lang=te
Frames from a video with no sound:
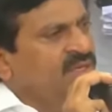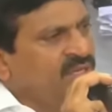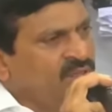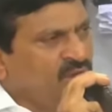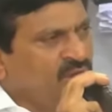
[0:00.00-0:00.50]

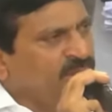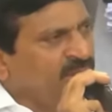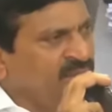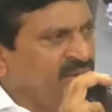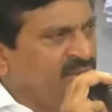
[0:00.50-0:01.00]
నిధుల
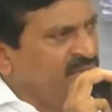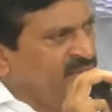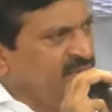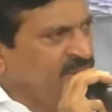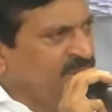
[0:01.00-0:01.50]
ఇబ్బంది
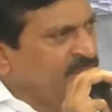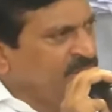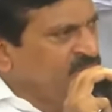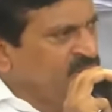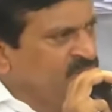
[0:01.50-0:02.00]
ఈ
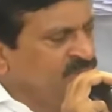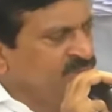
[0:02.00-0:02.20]
ప్రభుత్వం